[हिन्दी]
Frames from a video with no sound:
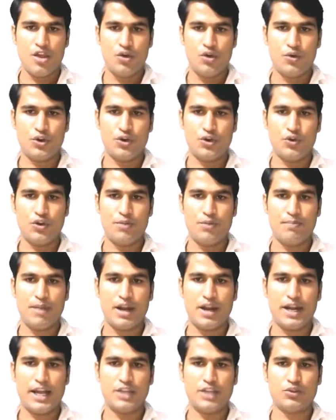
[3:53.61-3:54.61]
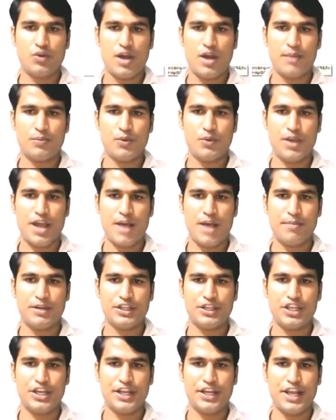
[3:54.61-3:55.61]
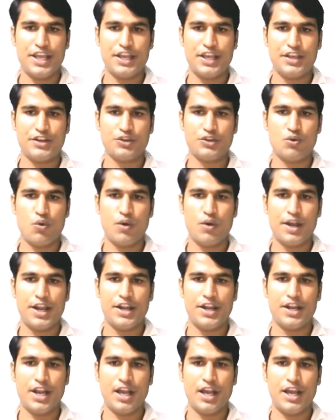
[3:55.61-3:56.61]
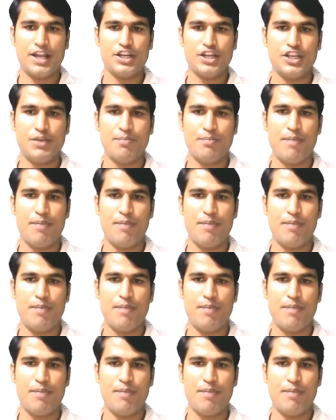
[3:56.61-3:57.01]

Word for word: और इन्होंने पकड़ा तो आपको यहाँ पर देख रहे हैं इनको करंट लगा इनकी